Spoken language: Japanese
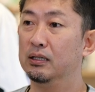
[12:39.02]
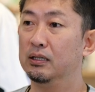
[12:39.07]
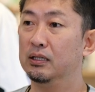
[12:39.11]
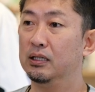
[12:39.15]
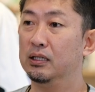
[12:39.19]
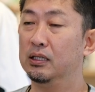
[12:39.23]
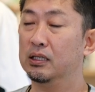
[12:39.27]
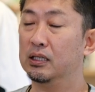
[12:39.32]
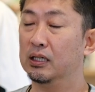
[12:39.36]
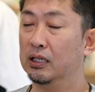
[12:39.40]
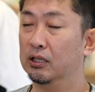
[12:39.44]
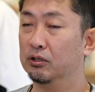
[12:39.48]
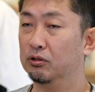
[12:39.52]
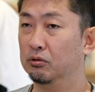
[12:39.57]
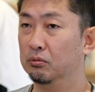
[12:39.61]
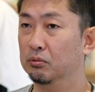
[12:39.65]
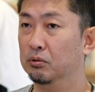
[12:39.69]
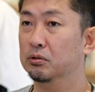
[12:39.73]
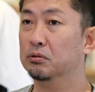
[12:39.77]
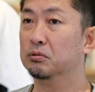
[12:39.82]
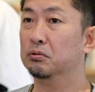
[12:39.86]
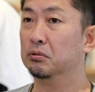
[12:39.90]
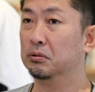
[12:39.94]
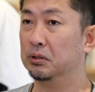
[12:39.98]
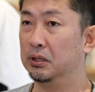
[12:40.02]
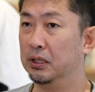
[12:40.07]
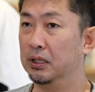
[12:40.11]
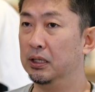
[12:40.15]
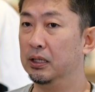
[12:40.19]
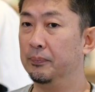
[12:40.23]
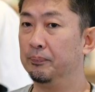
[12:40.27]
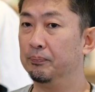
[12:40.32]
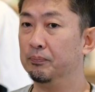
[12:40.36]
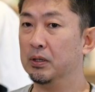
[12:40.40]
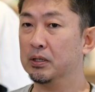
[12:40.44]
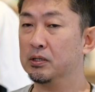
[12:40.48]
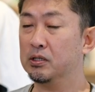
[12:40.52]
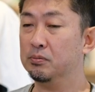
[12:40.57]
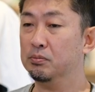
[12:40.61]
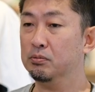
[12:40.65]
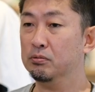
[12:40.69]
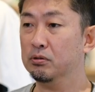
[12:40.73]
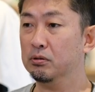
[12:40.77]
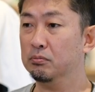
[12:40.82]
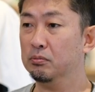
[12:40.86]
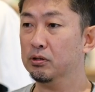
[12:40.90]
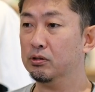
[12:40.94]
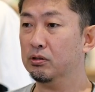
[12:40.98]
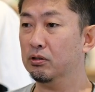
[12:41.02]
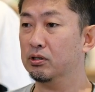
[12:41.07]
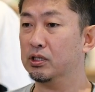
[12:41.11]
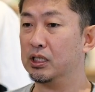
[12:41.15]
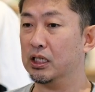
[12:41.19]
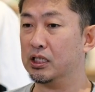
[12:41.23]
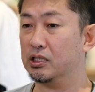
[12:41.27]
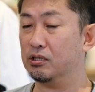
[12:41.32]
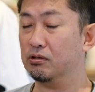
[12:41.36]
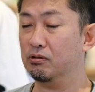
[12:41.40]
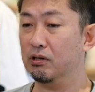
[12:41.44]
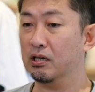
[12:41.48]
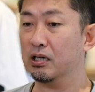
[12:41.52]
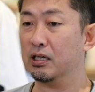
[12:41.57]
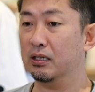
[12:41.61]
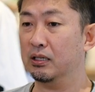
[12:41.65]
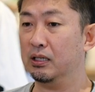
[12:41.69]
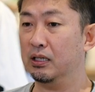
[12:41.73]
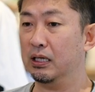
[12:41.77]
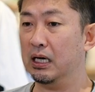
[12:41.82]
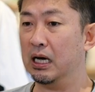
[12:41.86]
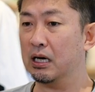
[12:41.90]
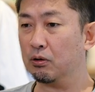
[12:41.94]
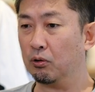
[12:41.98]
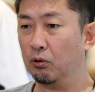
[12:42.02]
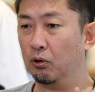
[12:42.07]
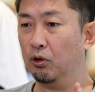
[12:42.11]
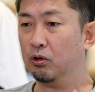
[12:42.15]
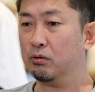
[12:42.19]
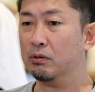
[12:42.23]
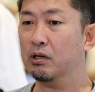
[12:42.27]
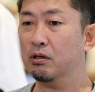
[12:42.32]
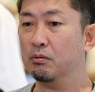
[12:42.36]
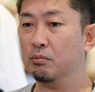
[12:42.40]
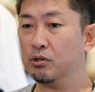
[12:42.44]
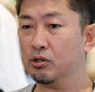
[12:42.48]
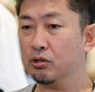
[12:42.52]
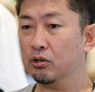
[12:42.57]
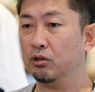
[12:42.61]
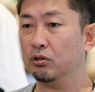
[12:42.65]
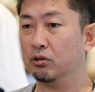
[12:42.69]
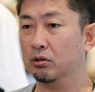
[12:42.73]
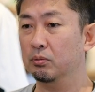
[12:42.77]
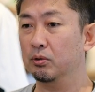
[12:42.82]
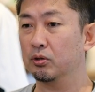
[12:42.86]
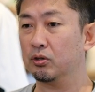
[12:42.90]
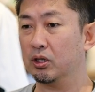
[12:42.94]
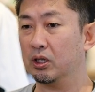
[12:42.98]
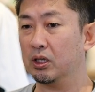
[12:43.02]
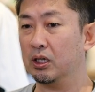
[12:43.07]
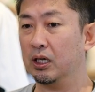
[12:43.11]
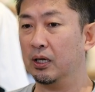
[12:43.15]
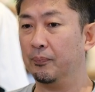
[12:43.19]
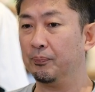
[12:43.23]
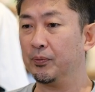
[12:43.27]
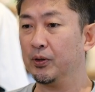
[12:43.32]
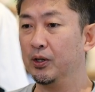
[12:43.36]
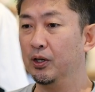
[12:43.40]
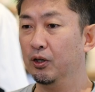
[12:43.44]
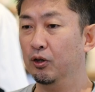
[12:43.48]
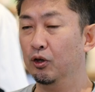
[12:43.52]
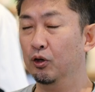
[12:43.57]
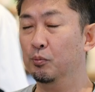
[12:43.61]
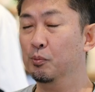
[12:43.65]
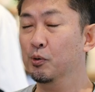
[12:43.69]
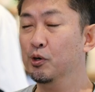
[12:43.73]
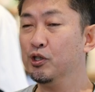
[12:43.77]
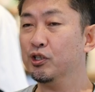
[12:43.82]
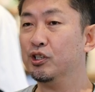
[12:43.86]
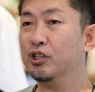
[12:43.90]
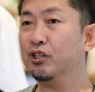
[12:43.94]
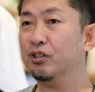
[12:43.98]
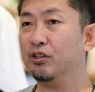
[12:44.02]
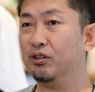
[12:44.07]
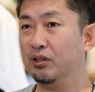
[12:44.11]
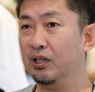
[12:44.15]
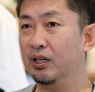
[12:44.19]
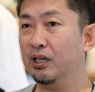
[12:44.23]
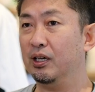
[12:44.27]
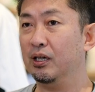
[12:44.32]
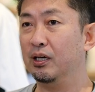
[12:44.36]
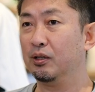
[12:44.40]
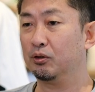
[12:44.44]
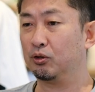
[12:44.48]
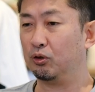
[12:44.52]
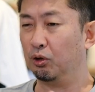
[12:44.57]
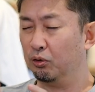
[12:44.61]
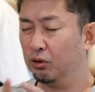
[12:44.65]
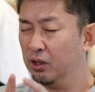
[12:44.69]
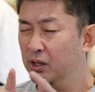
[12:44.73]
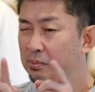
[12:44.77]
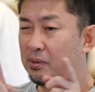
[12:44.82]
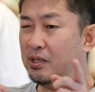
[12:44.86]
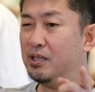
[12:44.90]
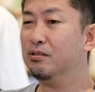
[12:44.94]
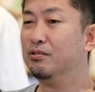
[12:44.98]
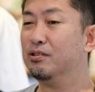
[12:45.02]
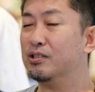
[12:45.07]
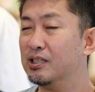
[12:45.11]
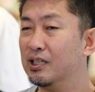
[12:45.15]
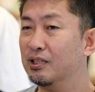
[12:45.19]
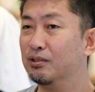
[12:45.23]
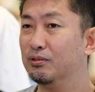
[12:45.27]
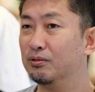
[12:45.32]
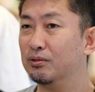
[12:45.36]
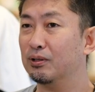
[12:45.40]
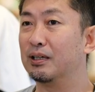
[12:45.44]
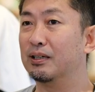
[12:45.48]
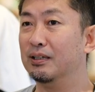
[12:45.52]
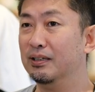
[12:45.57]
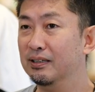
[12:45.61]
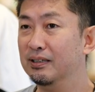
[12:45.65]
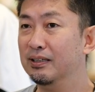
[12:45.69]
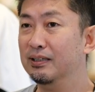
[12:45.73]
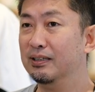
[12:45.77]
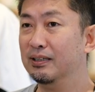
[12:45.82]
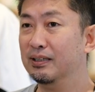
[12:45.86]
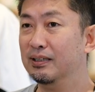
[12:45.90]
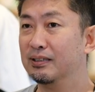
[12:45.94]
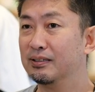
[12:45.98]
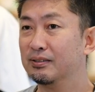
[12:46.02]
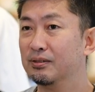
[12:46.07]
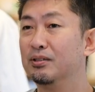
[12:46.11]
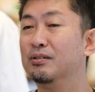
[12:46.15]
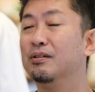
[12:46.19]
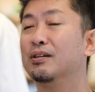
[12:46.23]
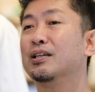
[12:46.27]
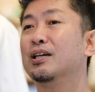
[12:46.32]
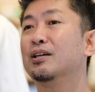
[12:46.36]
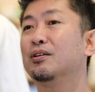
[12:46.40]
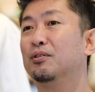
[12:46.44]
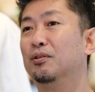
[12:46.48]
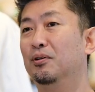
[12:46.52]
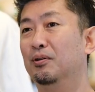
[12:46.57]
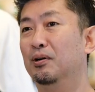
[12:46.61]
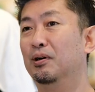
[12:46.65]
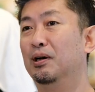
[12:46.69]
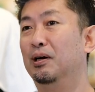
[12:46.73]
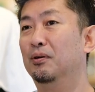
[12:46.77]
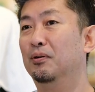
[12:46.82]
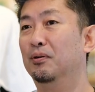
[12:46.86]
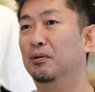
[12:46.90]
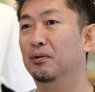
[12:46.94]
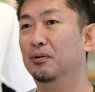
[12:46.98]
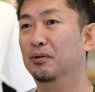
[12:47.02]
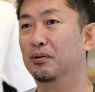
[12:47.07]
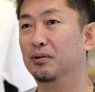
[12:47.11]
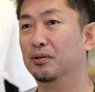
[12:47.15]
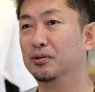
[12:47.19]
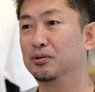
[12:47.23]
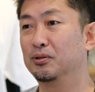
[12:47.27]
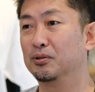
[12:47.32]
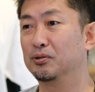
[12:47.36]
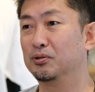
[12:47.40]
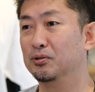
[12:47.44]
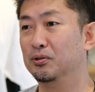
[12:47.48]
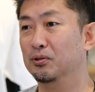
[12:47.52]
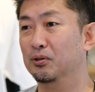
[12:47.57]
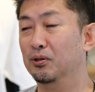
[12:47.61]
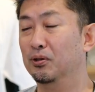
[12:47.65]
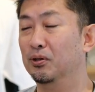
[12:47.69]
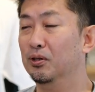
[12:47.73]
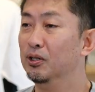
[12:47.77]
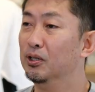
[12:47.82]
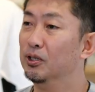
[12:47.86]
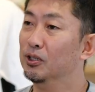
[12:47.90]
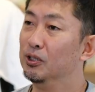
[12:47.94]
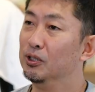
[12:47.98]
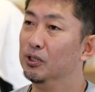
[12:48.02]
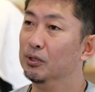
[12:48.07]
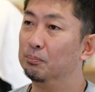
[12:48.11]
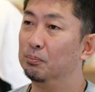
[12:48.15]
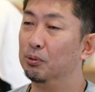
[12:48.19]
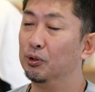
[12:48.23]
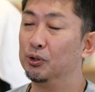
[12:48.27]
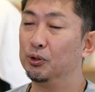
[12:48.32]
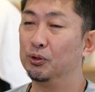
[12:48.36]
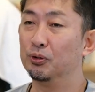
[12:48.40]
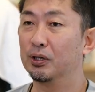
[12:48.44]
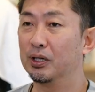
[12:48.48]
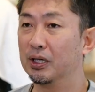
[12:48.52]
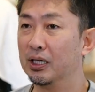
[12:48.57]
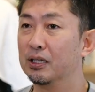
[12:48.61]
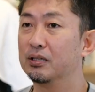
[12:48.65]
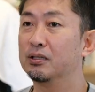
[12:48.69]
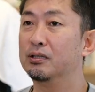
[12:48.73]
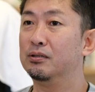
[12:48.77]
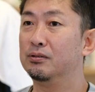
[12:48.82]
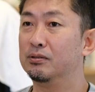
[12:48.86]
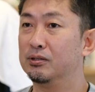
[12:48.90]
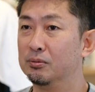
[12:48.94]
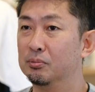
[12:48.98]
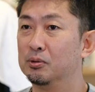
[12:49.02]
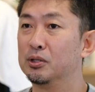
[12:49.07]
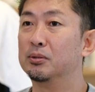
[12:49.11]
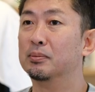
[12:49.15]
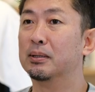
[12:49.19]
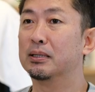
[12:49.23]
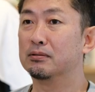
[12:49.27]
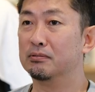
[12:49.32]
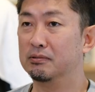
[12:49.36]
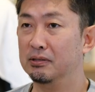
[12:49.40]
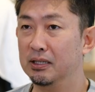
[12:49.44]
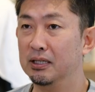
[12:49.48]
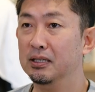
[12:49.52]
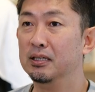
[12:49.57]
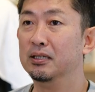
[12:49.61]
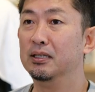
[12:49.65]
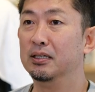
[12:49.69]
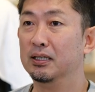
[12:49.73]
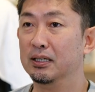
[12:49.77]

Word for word: いいかなと思うので、まあ、自分の持ってる写真の中であこれは面白いと思ったら思い切ってトリミングしちゃうとそれは結構あの一つのポイントかなっていう気もしますね。